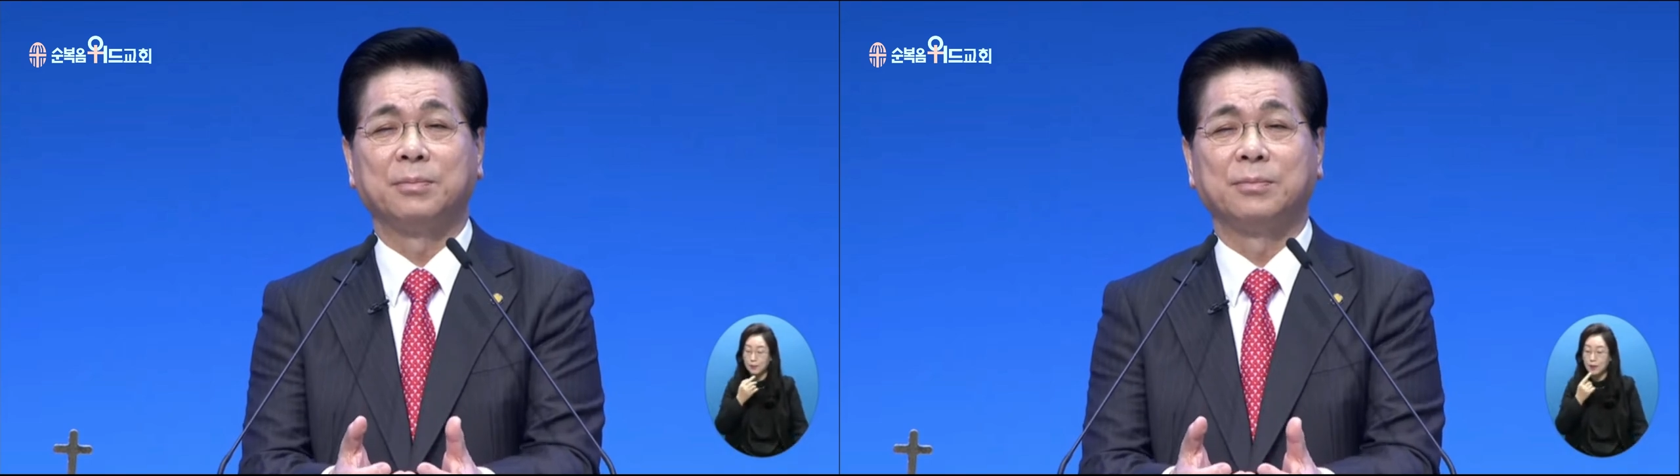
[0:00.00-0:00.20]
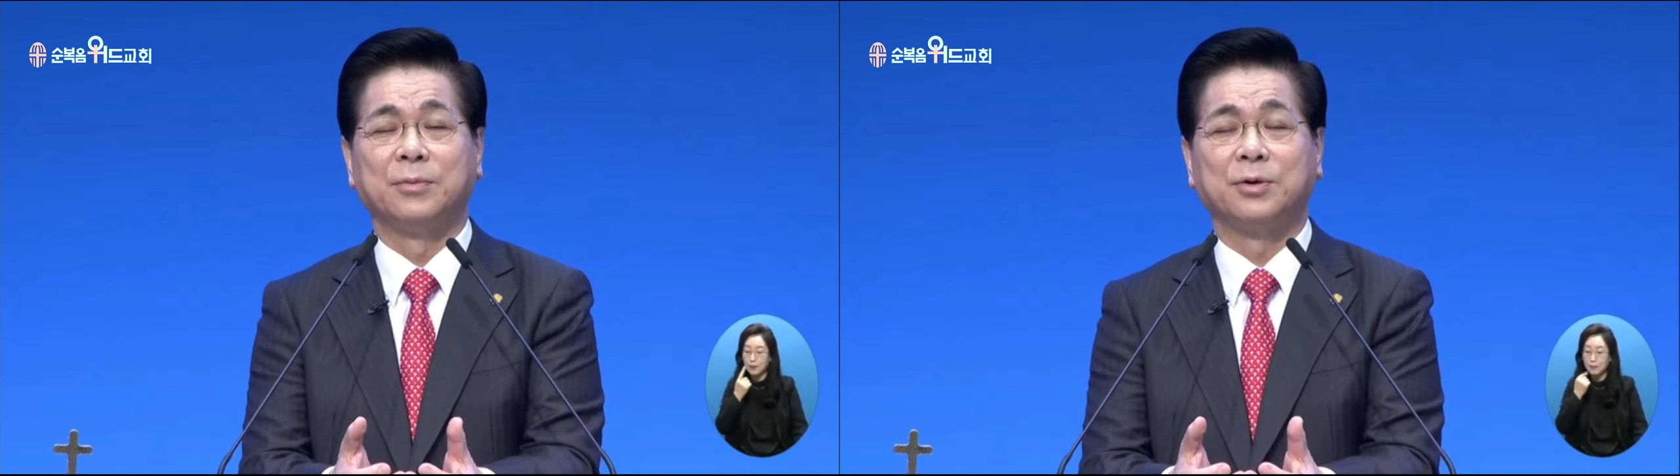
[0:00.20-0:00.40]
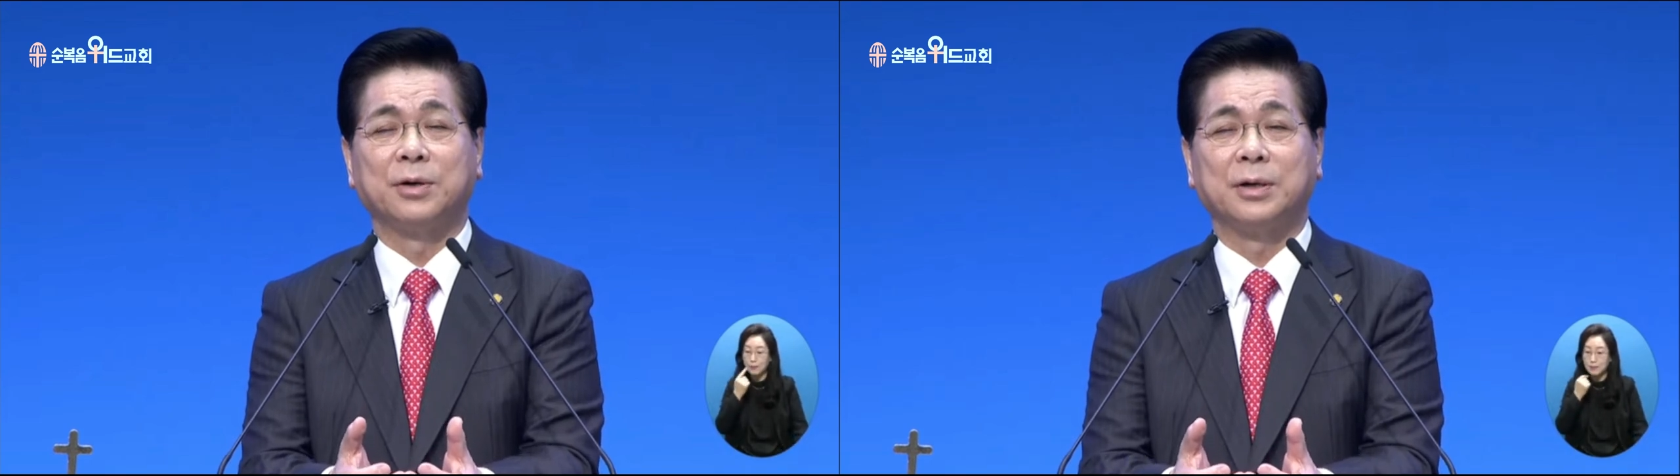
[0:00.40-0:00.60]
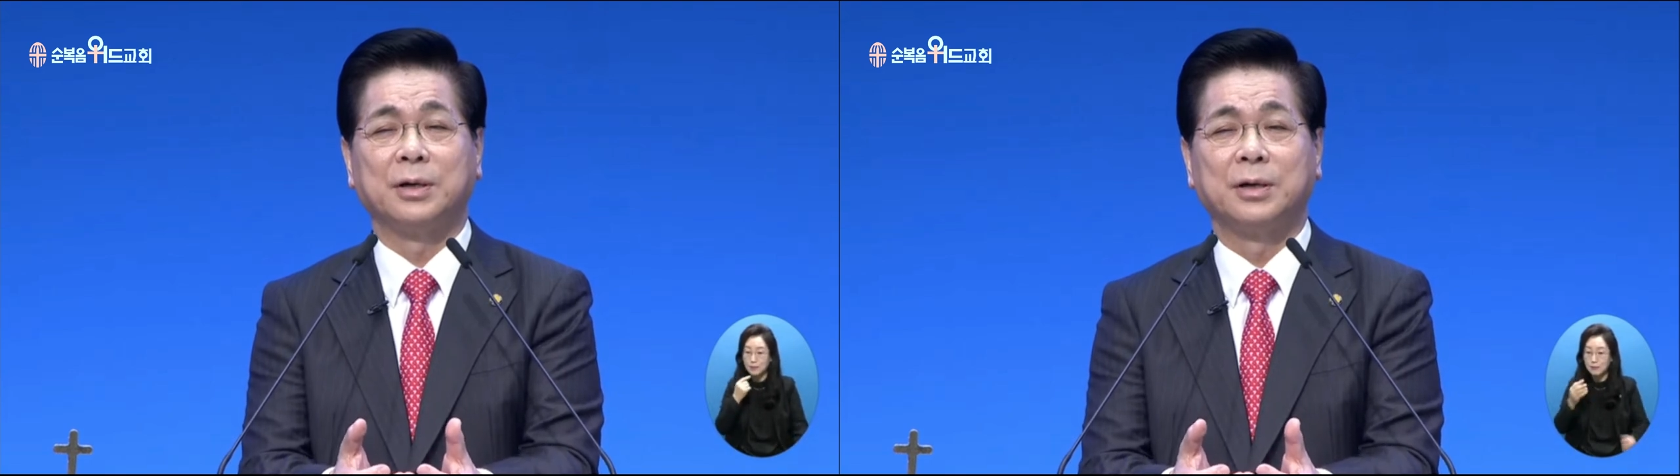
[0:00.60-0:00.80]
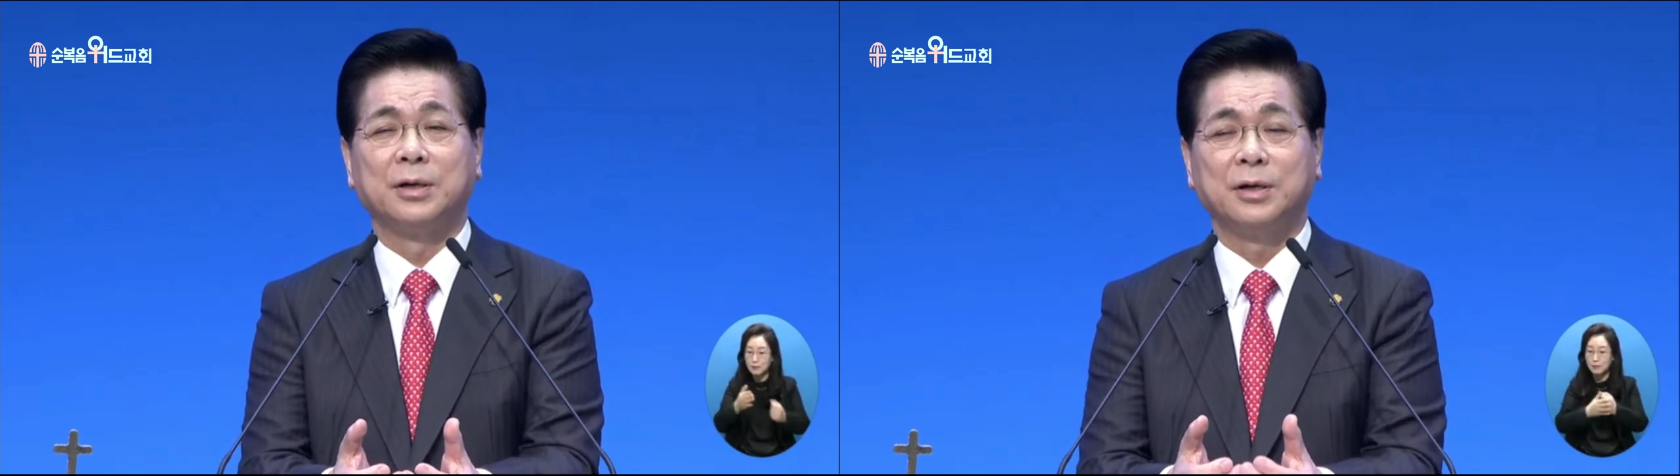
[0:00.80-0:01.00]
물건을
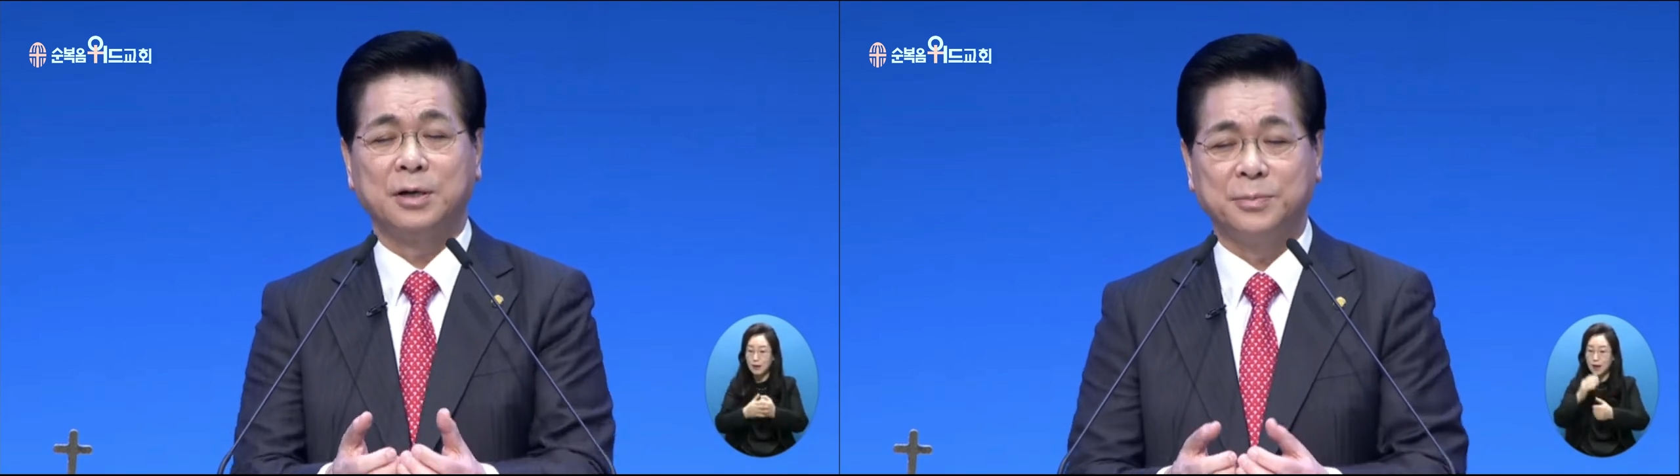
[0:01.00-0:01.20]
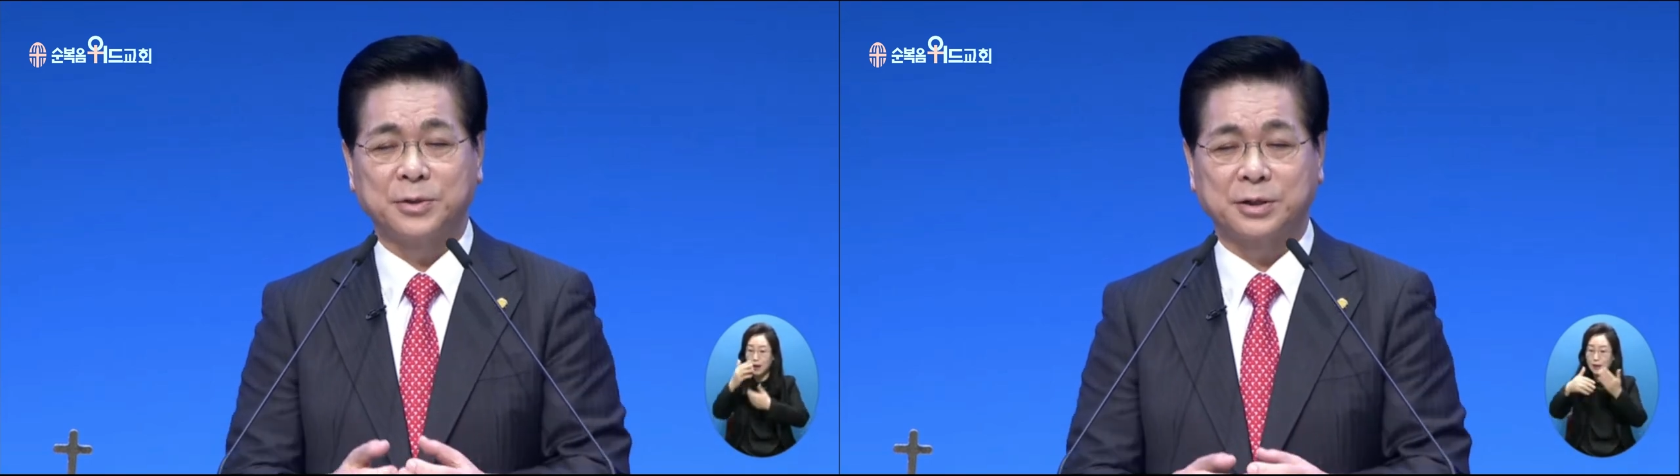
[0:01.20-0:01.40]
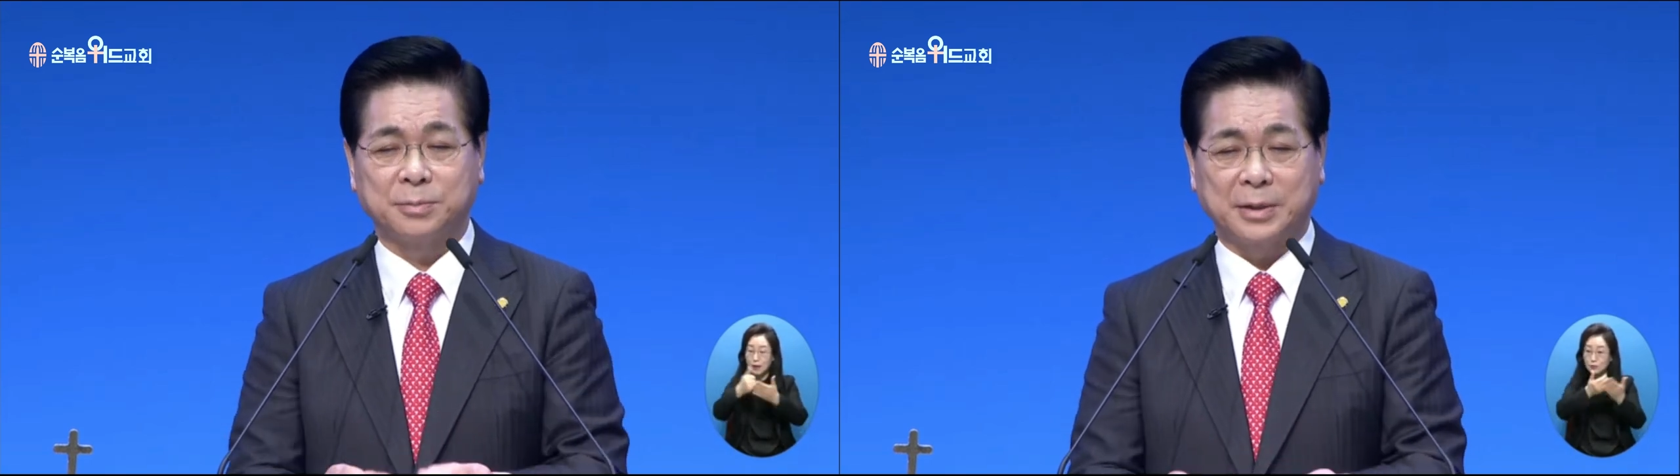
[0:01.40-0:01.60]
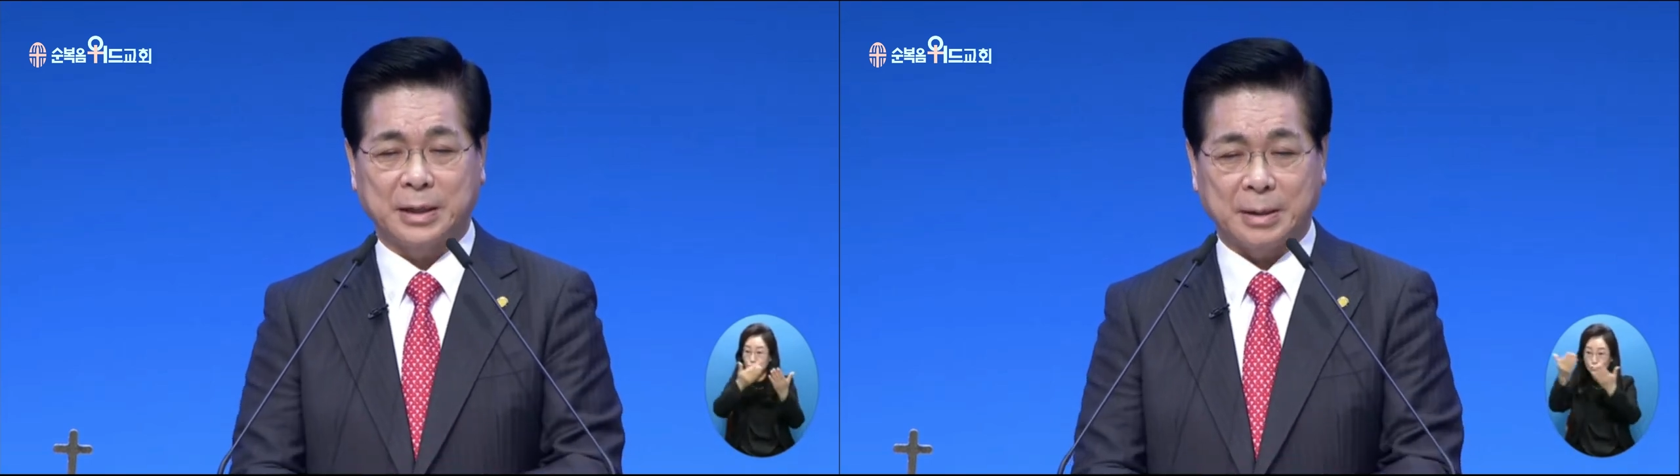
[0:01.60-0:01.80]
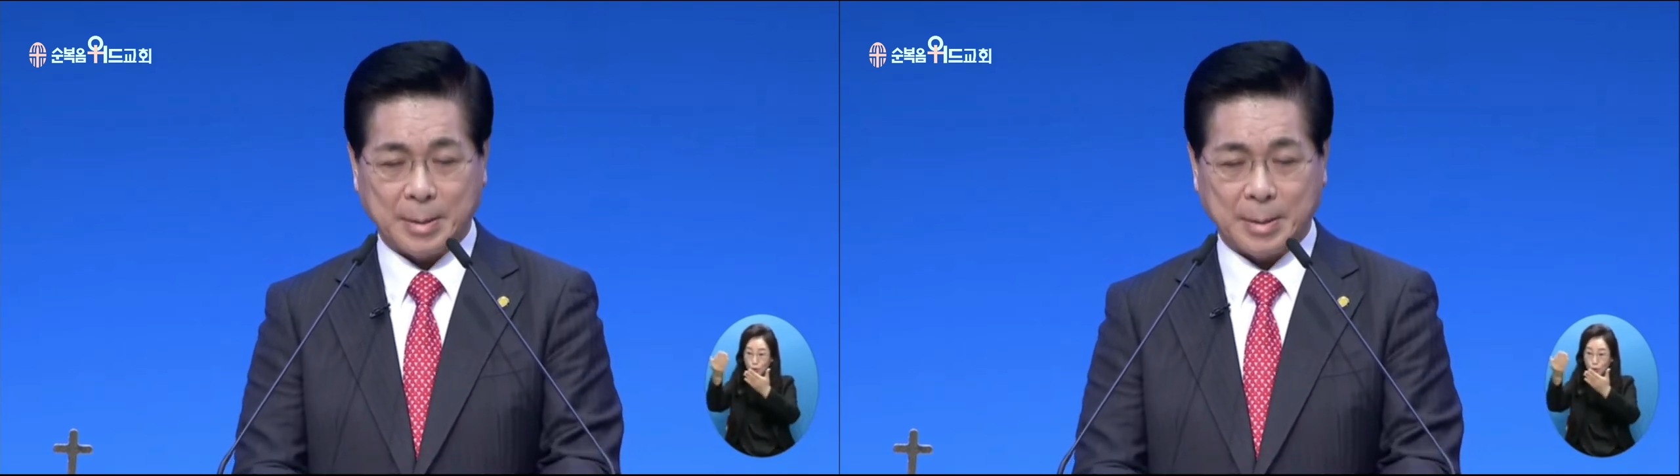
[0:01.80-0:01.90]
훔쳤습니다